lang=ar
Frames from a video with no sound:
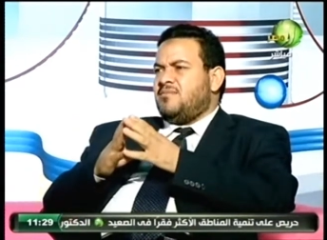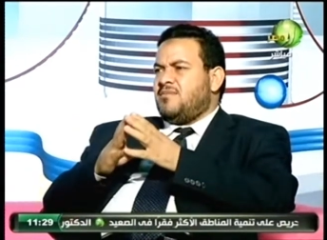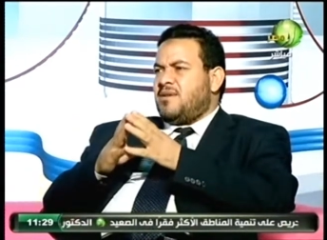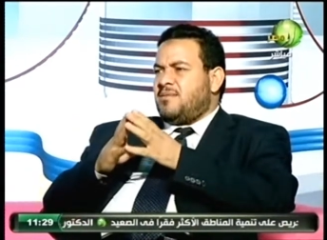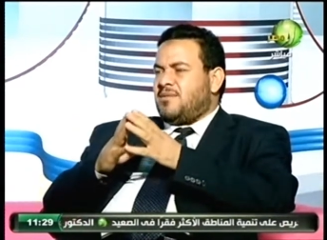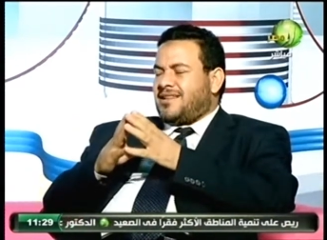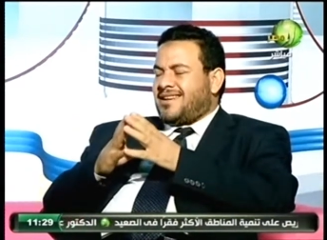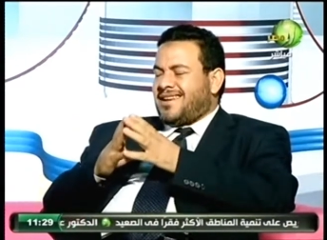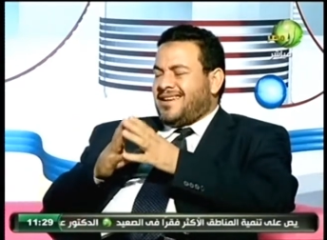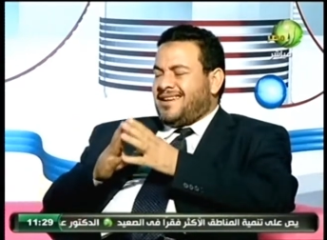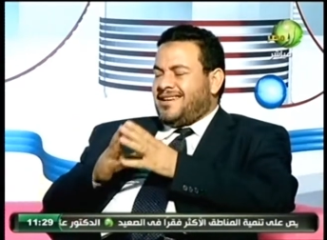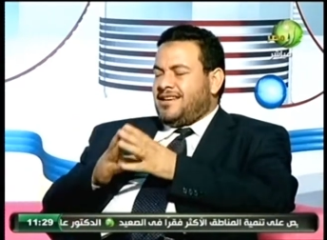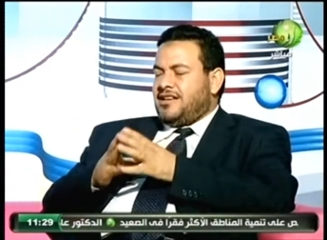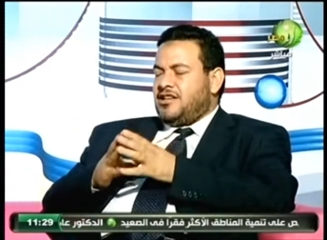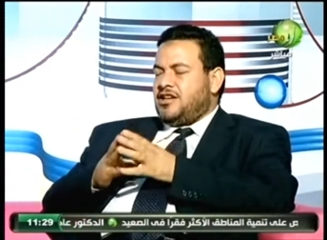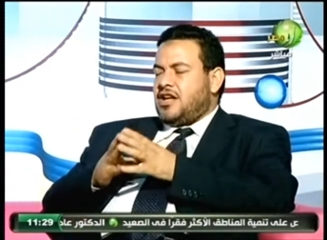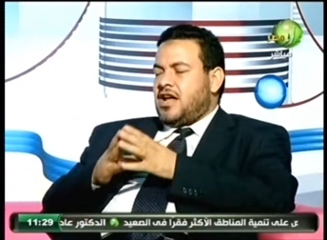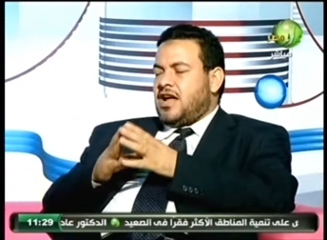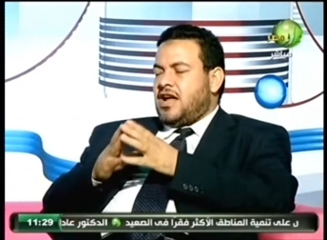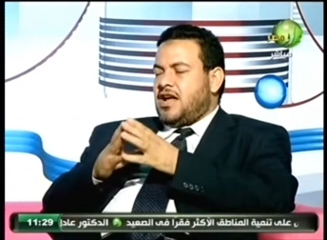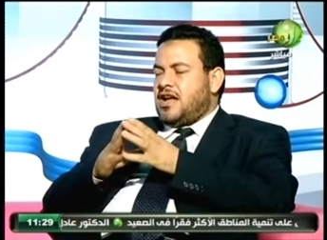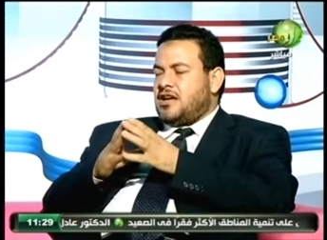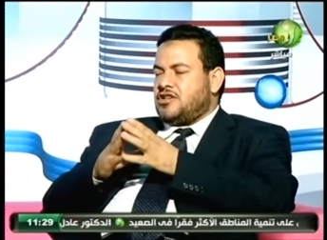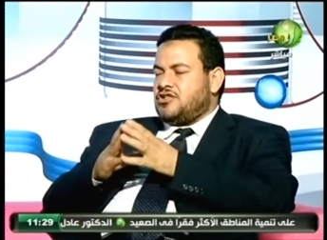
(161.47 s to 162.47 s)
ما
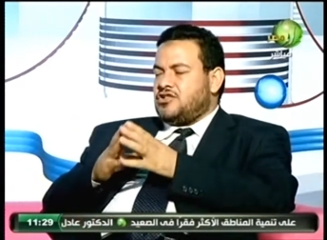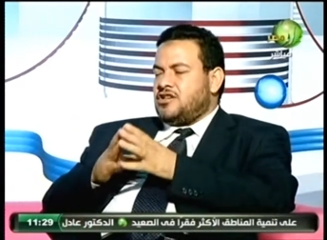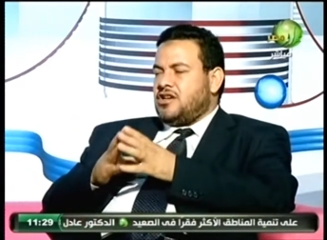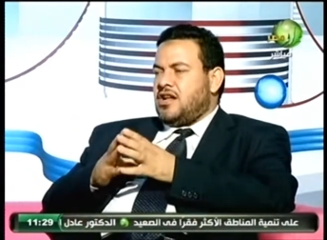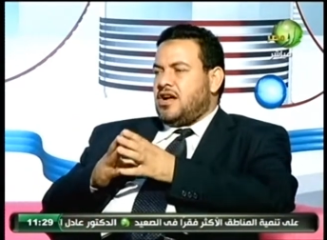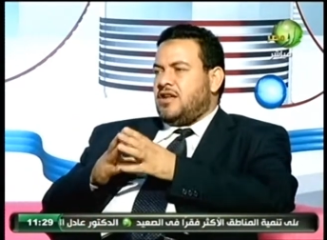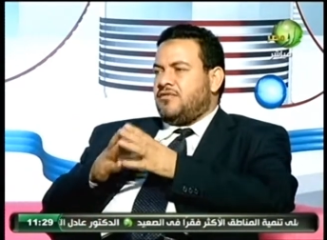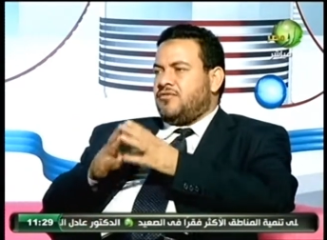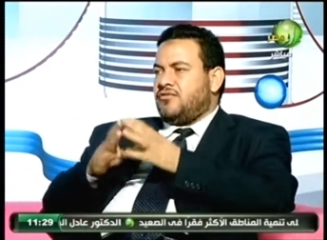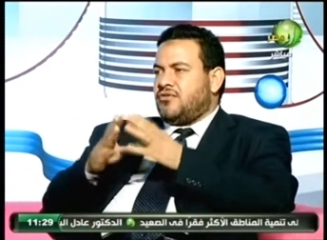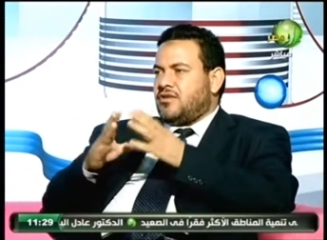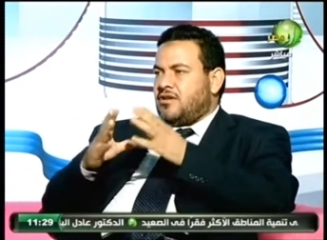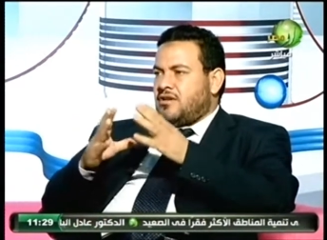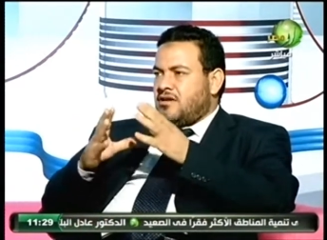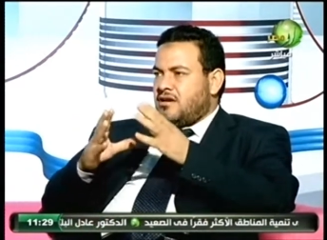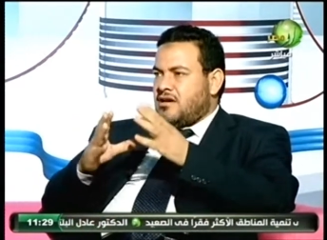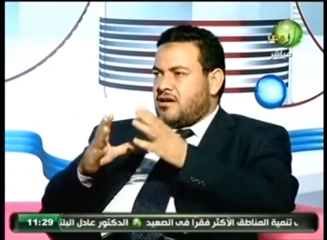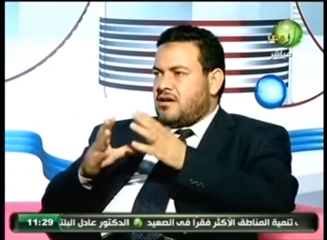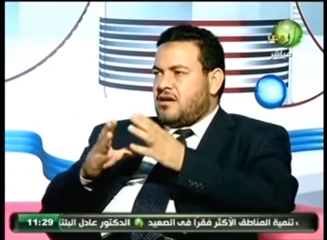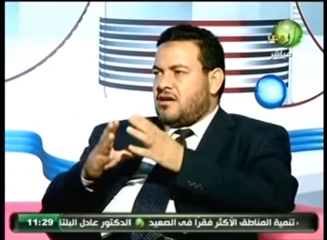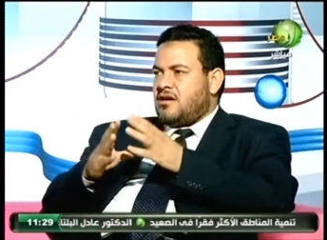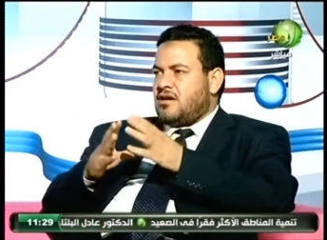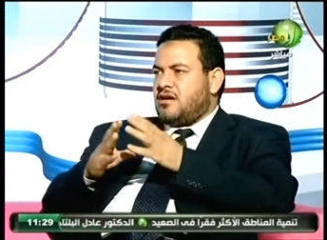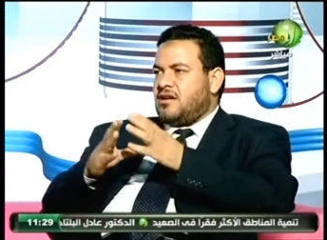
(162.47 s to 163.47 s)
بتخليهاش لها
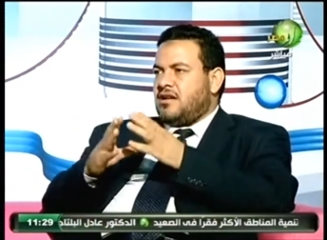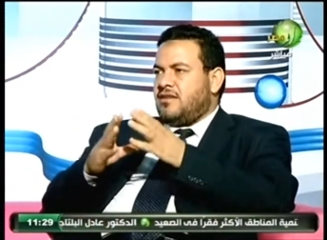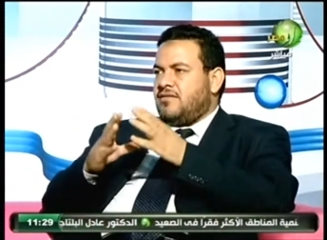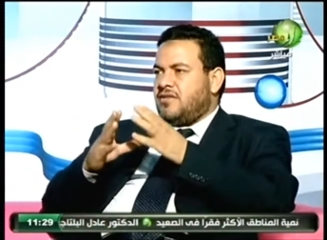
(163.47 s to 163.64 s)
انطلاقه لا